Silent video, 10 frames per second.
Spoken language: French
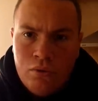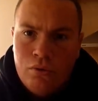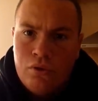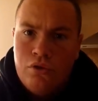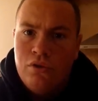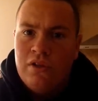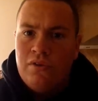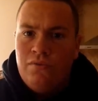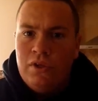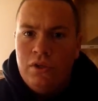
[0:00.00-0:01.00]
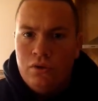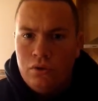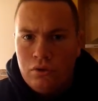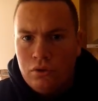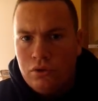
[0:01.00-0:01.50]
Donc euh, cette
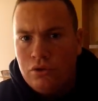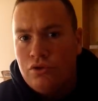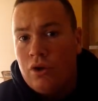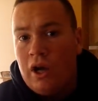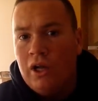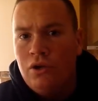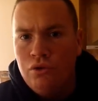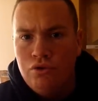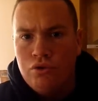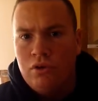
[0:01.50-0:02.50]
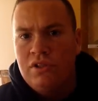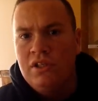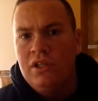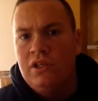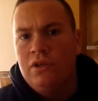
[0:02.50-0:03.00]
vidéo euh, sera inclue sur le
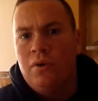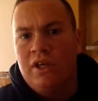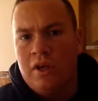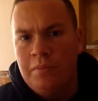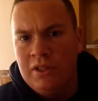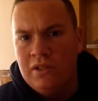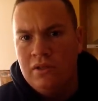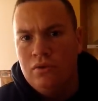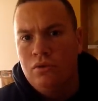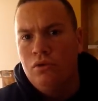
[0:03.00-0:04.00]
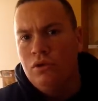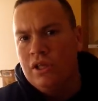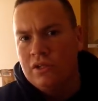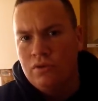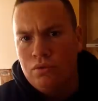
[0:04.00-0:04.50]
site Les Trois Carpistes, dont le
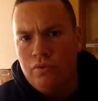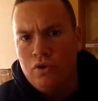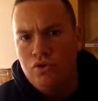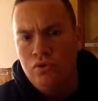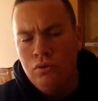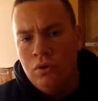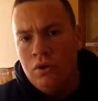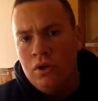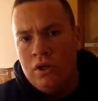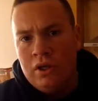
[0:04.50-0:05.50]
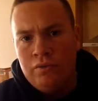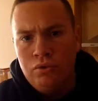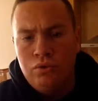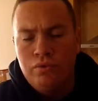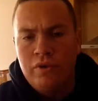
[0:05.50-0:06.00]
lien se trouve en dessous.
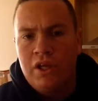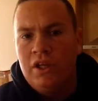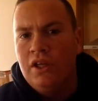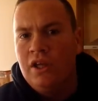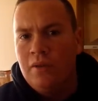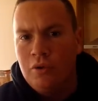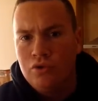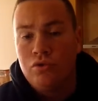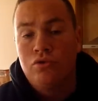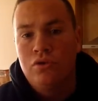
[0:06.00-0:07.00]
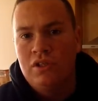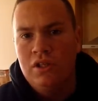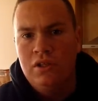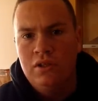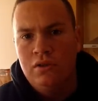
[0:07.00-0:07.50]
Vous trouverez également sur ce
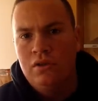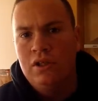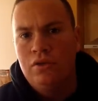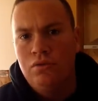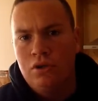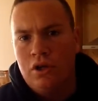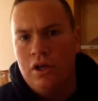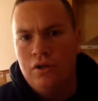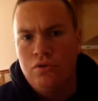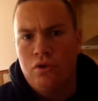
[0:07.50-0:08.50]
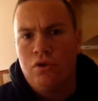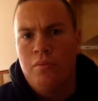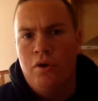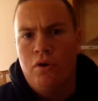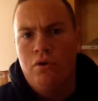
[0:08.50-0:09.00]
site des tutoriels sur
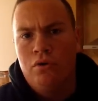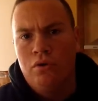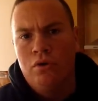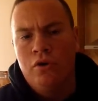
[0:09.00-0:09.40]
comment